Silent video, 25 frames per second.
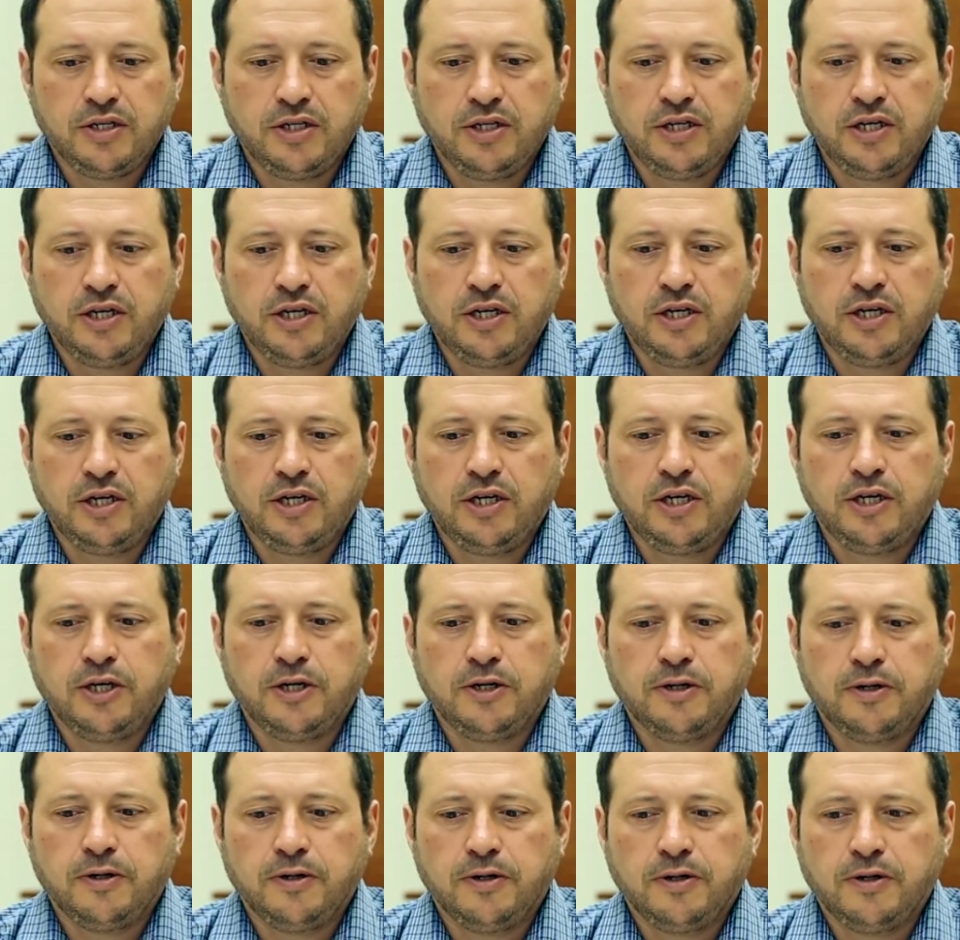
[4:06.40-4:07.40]

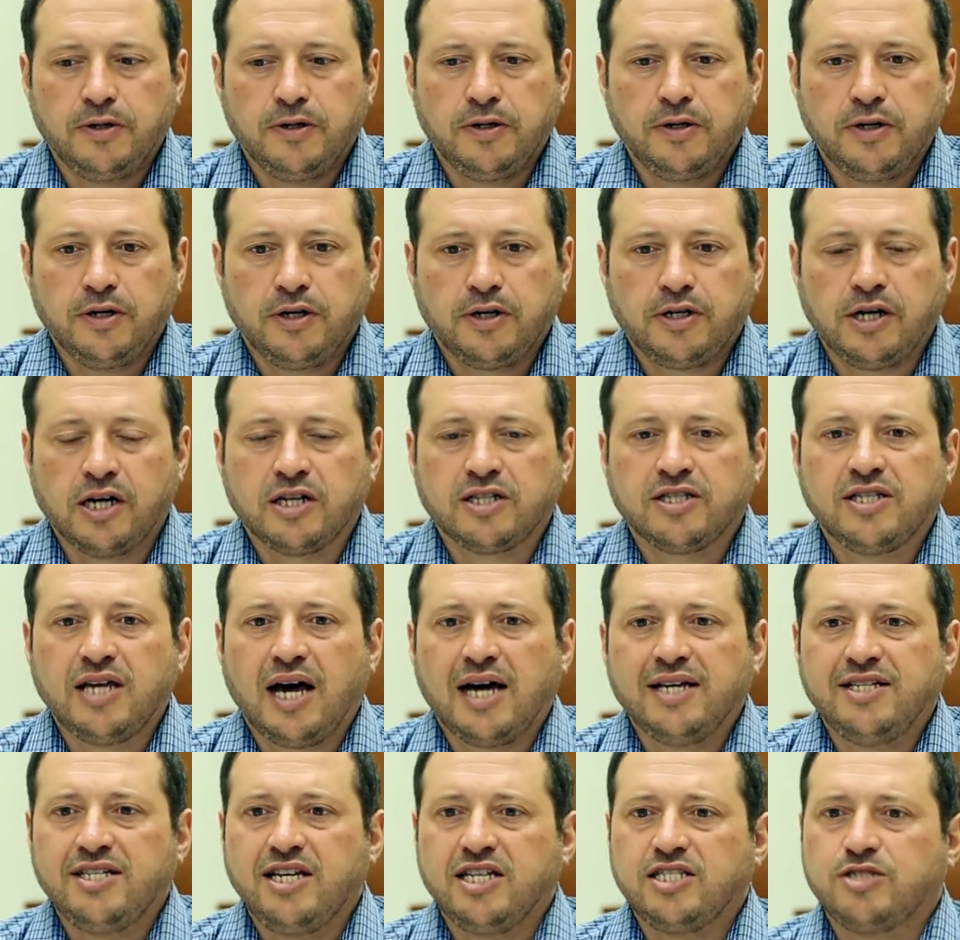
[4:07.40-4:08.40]
И
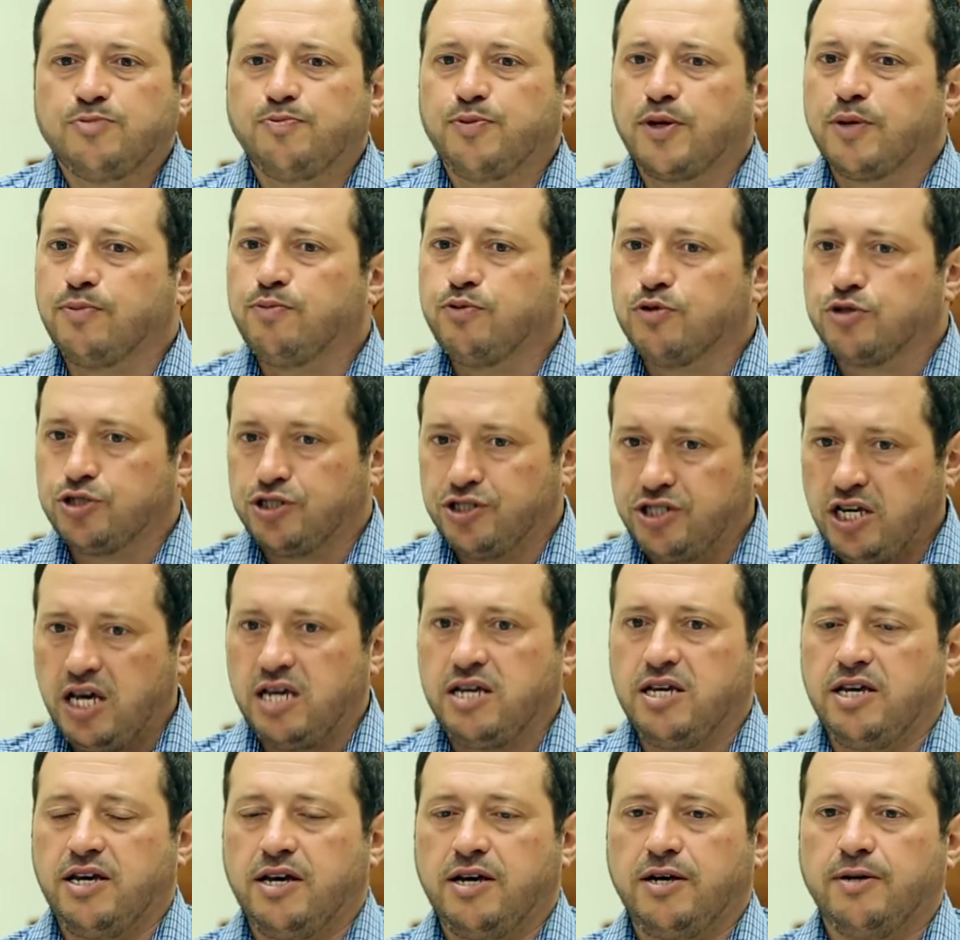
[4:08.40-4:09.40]
когда есть
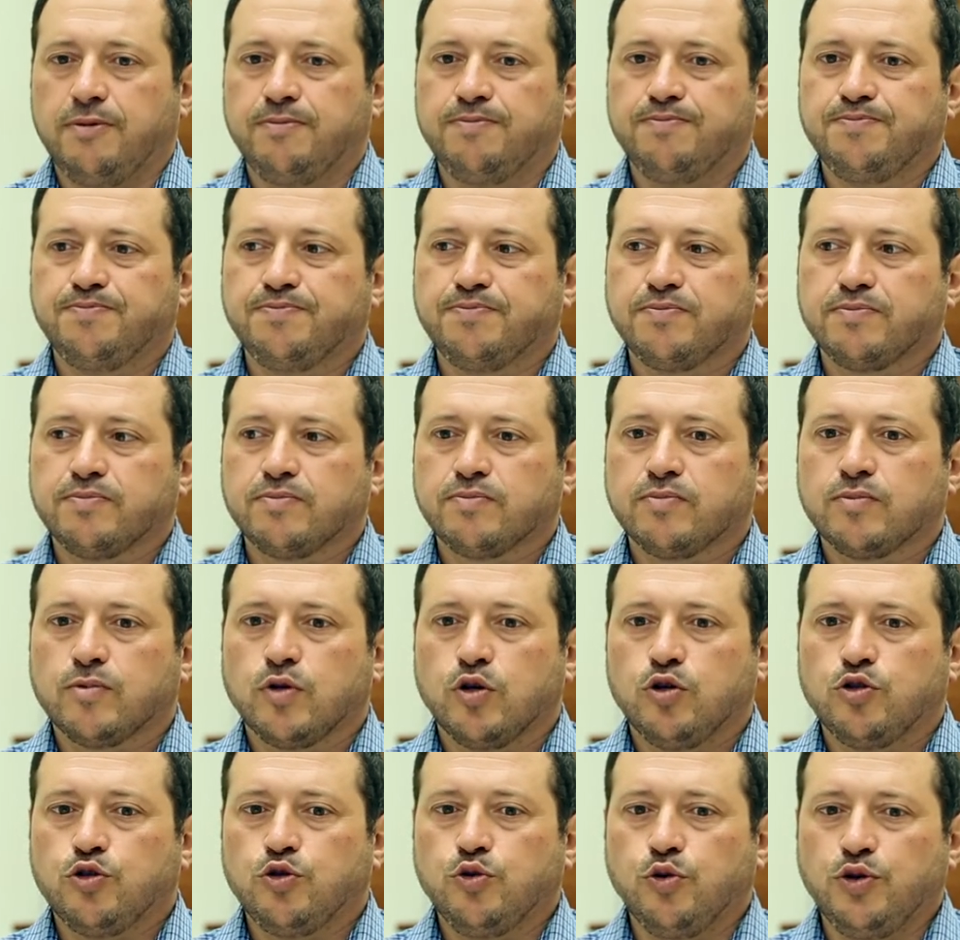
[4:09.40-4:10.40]
пробуждение,
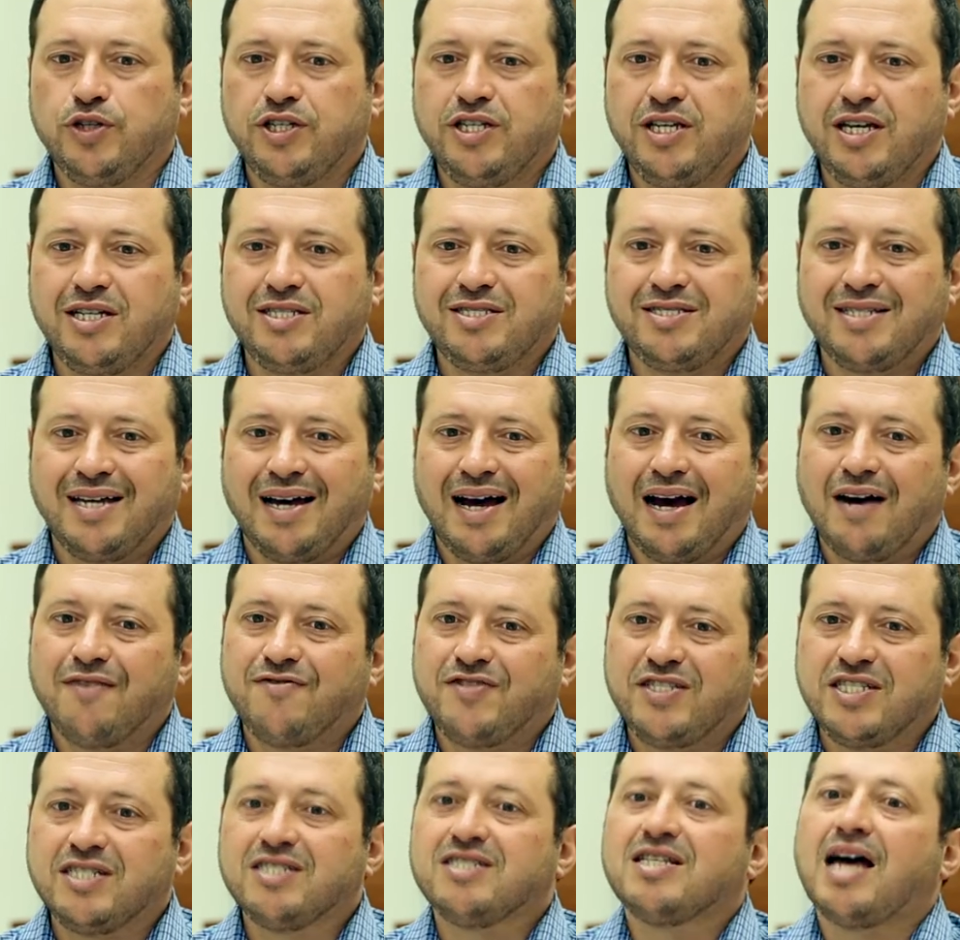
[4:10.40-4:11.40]
то есть
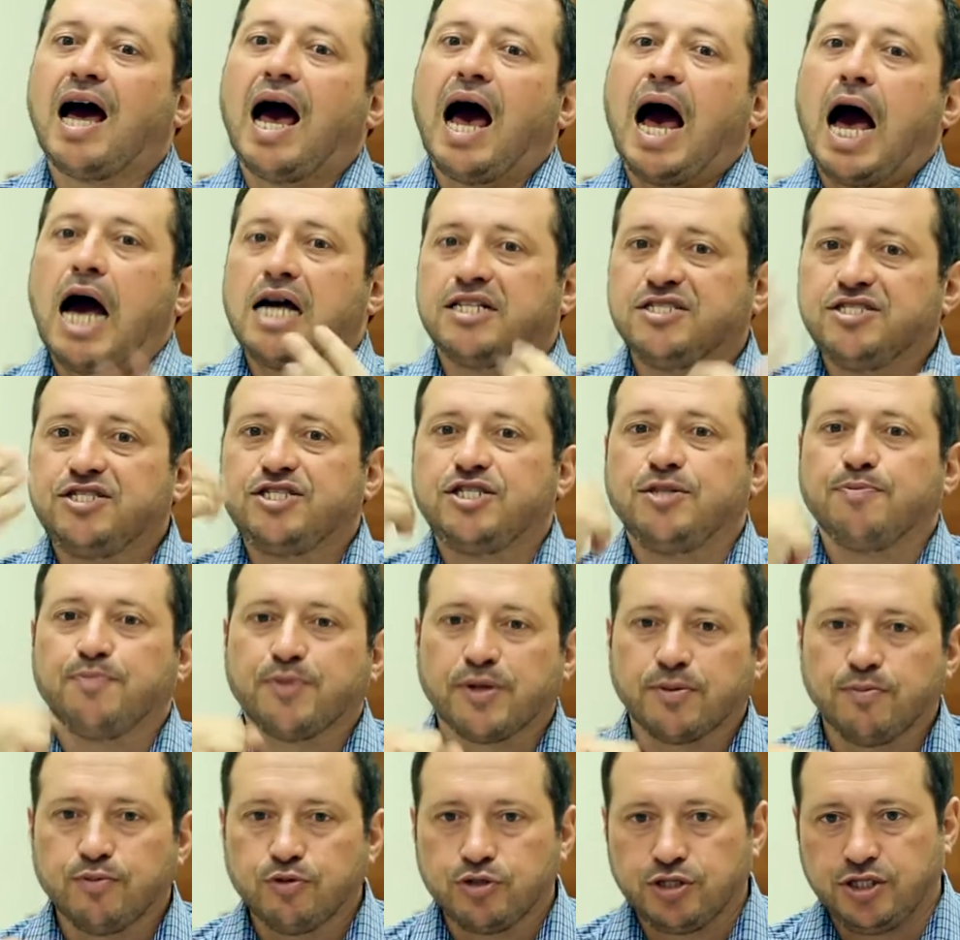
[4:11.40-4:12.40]
всегда
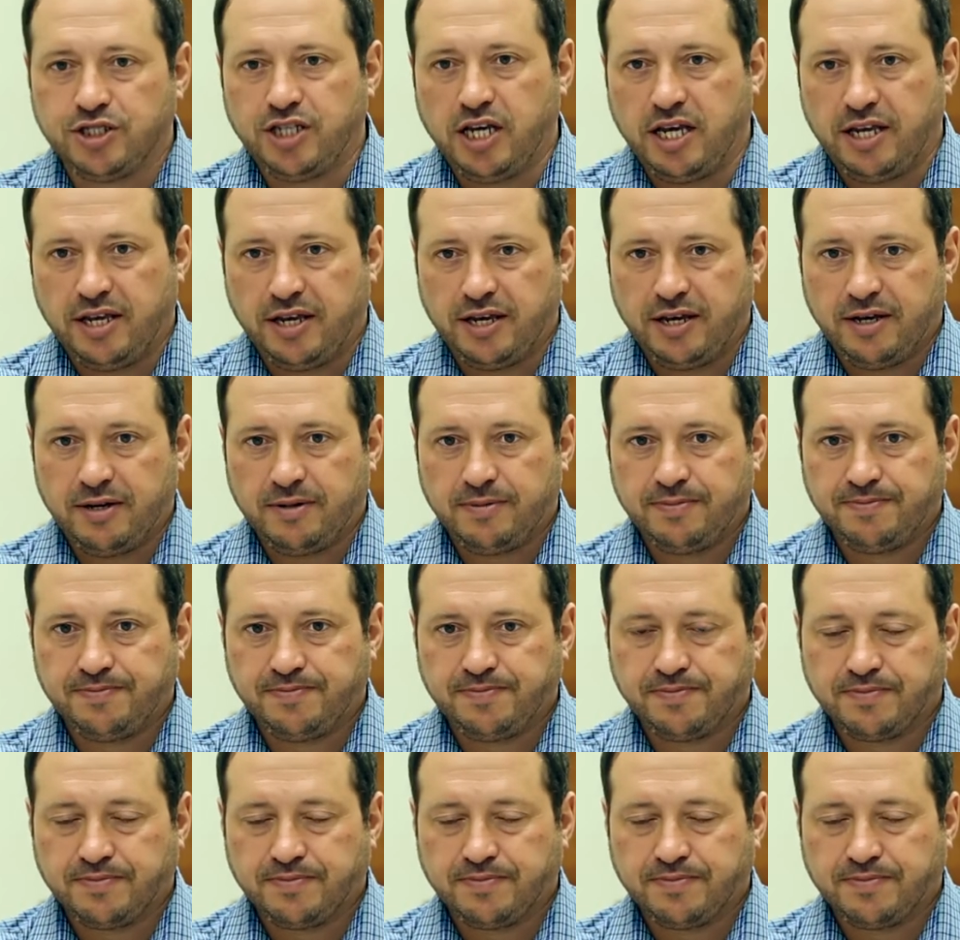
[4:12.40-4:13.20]
антипробуждение.